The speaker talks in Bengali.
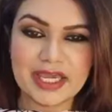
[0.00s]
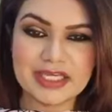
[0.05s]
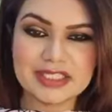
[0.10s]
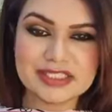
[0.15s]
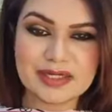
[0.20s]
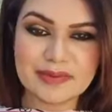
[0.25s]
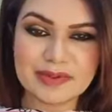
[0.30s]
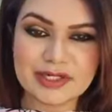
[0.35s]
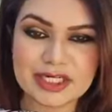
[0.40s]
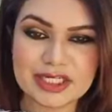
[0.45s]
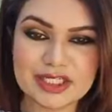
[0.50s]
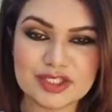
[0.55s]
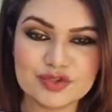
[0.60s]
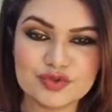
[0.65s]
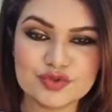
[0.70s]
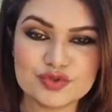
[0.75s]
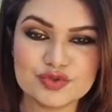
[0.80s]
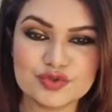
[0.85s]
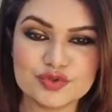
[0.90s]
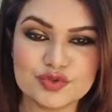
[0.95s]
এই জামাটা
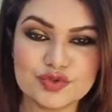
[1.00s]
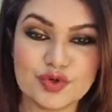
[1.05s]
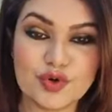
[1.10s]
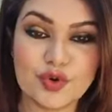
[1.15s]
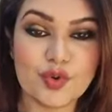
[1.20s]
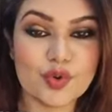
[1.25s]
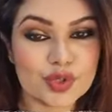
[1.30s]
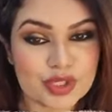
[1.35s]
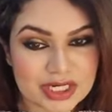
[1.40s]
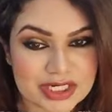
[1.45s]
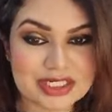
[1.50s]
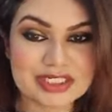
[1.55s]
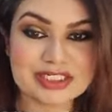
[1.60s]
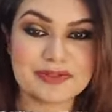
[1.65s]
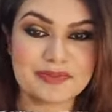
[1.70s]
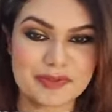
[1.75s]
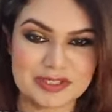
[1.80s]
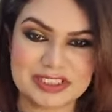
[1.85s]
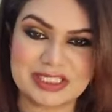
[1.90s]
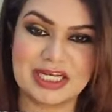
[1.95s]
কিন্তু সুন্দর ওড়নাটা
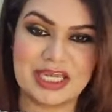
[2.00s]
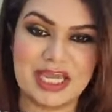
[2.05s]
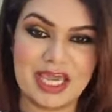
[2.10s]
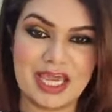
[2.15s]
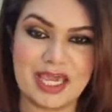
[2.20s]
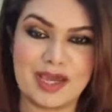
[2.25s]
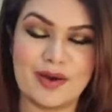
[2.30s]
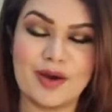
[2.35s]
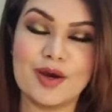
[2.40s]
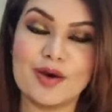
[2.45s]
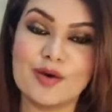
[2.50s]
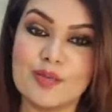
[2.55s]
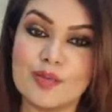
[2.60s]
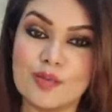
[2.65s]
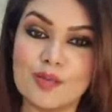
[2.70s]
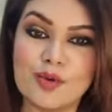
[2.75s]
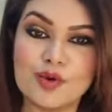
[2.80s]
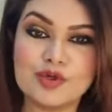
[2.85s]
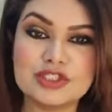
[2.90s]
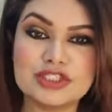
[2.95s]
স্পেশালি হ্যাঁ
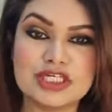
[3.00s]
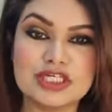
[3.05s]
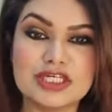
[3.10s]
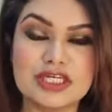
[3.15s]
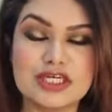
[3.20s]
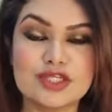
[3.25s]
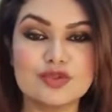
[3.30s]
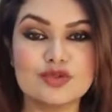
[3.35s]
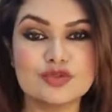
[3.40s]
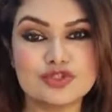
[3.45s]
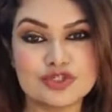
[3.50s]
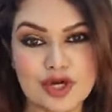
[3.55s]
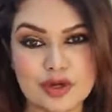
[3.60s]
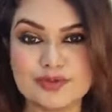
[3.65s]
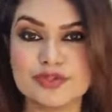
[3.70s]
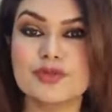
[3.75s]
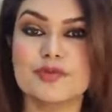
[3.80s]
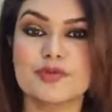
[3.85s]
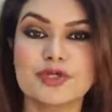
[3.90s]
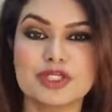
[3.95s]
মোরজাটা কিন্তু
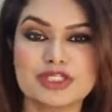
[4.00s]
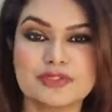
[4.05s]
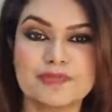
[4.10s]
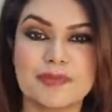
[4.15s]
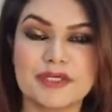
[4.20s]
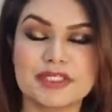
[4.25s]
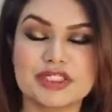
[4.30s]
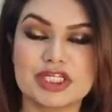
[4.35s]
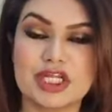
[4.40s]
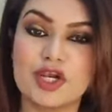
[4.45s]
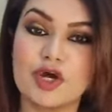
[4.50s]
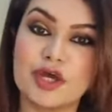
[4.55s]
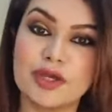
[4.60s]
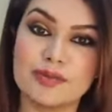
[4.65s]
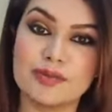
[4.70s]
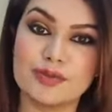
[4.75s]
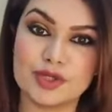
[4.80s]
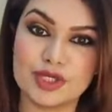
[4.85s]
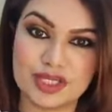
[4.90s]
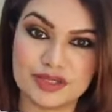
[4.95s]
সবসময় স্পেশাল হয়
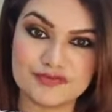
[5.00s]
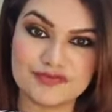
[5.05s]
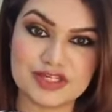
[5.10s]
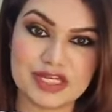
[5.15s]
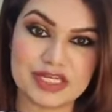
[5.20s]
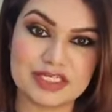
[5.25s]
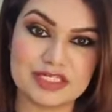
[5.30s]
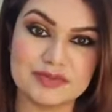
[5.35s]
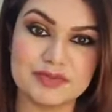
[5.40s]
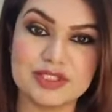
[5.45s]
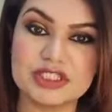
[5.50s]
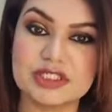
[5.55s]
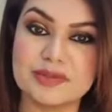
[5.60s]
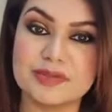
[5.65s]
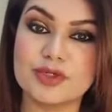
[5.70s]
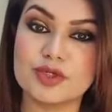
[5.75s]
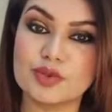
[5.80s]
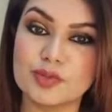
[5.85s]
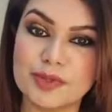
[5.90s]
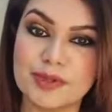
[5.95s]
এবং গিফট আইটেম
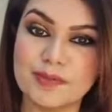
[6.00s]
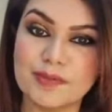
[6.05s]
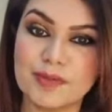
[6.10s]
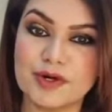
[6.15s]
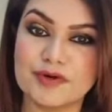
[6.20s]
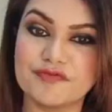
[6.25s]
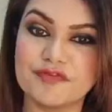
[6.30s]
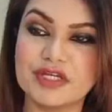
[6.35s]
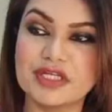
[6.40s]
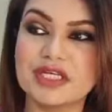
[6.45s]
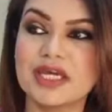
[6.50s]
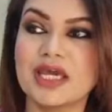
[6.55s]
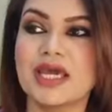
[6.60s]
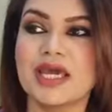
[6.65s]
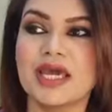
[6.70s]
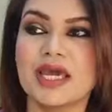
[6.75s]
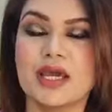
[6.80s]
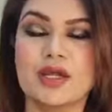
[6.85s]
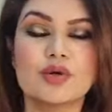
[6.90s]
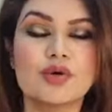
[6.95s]
হিসেবে খুবই পারফেক্ট
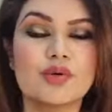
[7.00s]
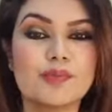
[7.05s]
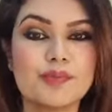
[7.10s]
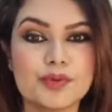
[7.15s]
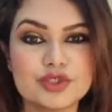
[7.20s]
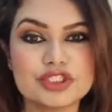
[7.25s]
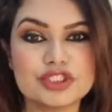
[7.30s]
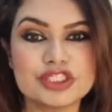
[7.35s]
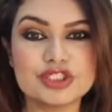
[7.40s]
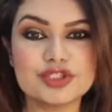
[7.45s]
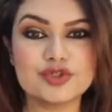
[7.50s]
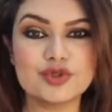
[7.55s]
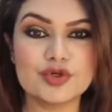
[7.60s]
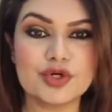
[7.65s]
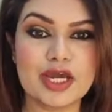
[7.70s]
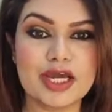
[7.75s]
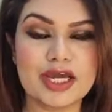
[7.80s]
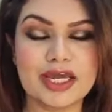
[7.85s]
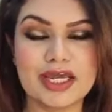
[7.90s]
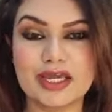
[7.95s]
এরকম পঁচিশশো
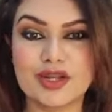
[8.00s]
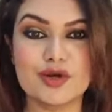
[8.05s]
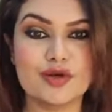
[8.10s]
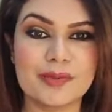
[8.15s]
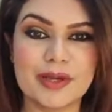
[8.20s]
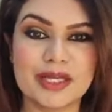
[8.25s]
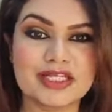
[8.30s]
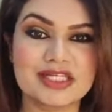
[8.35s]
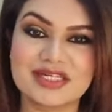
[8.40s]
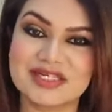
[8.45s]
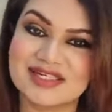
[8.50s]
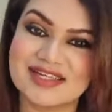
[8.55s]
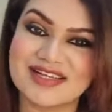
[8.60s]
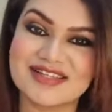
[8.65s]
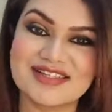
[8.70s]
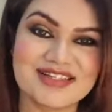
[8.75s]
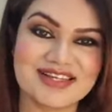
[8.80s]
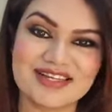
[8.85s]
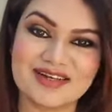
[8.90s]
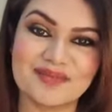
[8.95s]
টাকা এরকম একটা
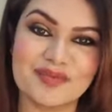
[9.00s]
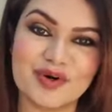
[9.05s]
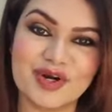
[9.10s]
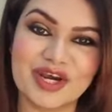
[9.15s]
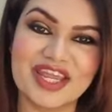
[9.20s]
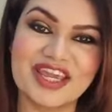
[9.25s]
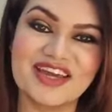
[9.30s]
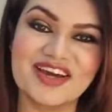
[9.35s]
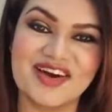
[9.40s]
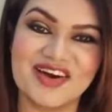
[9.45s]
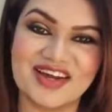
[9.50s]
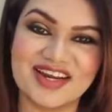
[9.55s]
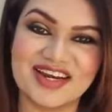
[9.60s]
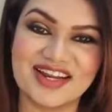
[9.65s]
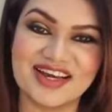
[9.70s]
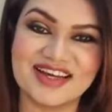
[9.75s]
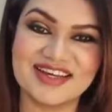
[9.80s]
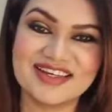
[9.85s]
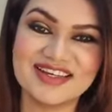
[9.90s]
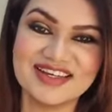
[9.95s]
ড্রেস এটা মনেই হয়
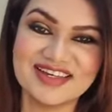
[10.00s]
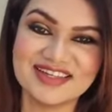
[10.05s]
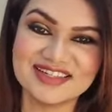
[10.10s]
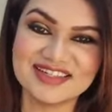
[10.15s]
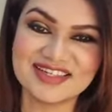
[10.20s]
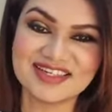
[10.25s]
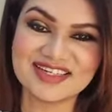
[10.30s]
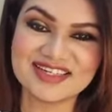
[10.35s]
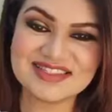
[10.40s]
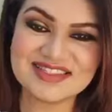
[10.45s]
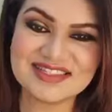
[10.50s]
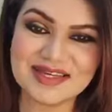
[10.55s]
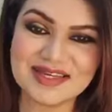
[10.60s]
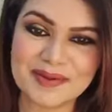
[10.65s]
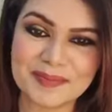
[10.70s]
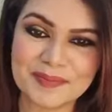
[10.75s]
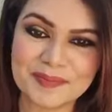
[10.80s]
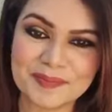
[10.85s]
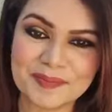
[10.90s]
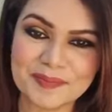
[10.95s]
না ঠিক আছে
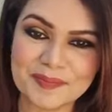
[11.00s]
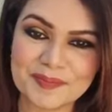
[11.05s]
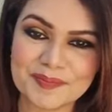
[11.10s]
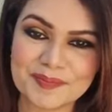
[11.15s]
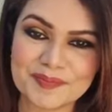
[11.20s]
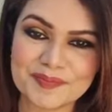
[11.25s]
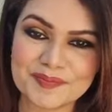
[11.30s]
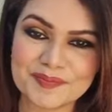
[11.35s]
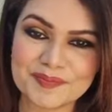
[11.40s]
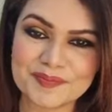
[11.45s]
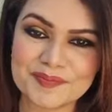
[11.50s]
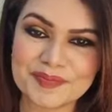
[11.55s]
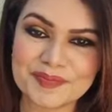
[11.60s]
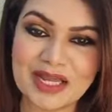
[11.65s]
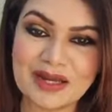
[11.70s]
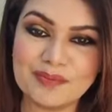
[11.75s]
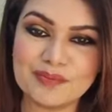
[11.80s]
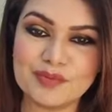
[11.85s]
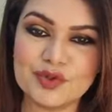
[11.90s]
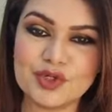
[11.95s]

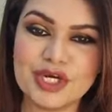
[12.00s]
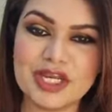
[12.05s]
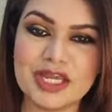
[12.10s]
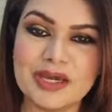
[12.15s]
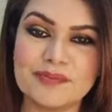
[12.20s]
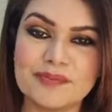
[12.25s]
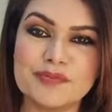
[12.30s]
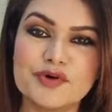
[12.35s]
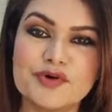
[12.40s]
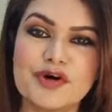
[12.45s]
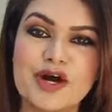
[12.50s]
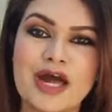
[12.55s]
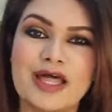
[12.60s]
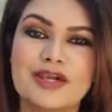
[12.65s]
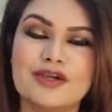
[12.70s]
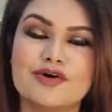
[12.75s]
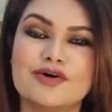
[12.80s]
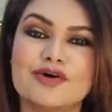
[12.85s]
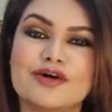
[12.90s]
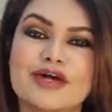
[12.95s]
মুন্নি আপু
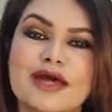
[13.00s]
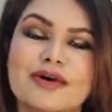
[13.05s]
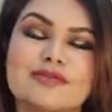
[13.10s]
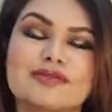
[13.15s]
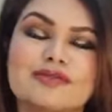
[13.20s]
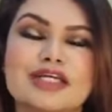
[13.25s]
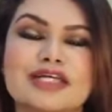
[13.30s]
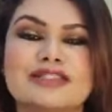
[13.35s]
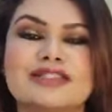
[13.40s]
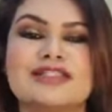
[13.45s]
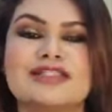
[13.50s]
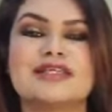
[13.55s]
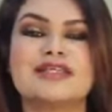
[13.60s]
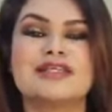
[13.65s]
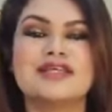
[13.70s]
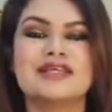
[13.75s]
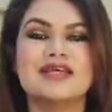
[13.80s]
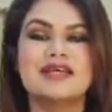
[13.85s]
হ্যালো কেমন আছেন